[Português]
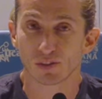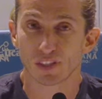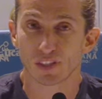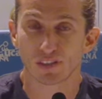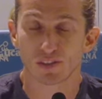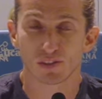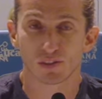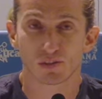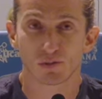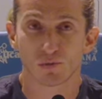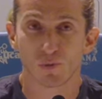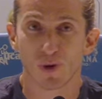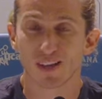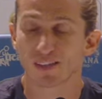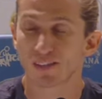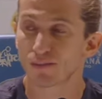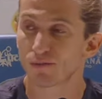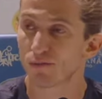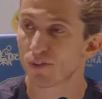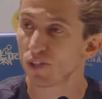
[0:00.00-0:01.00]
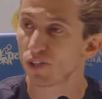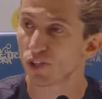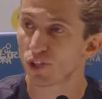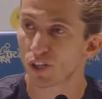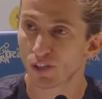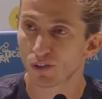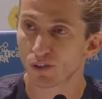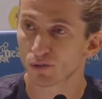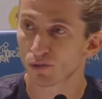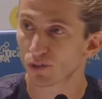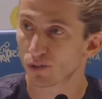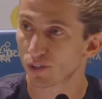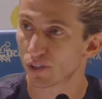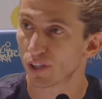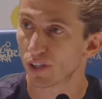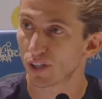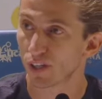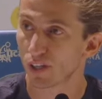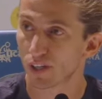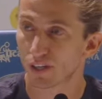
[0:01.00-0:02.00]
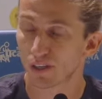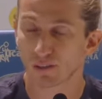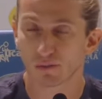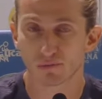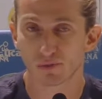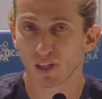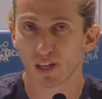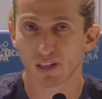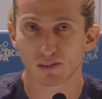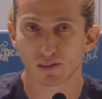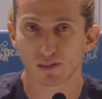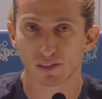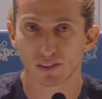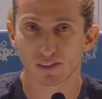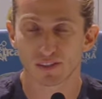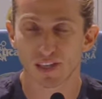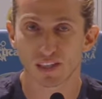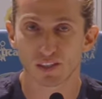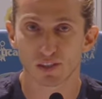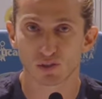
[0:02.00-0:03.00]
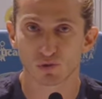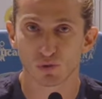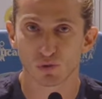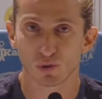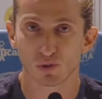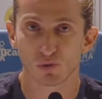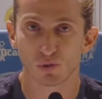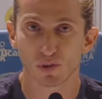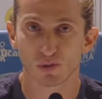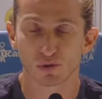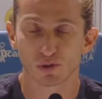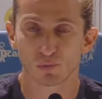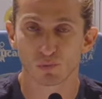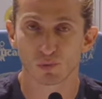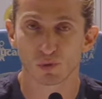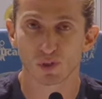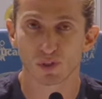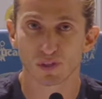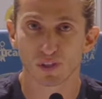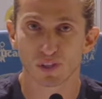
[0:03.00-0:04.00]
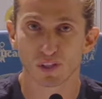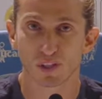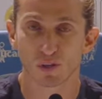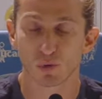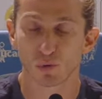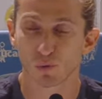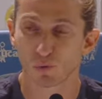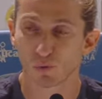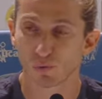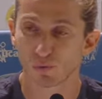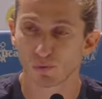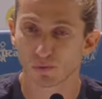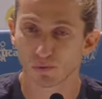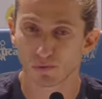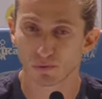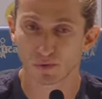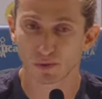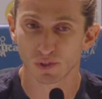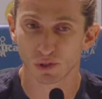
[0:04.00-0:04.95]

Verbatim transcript: não sei se quase 20 anos é, sei lá 17 18 anos depois que eu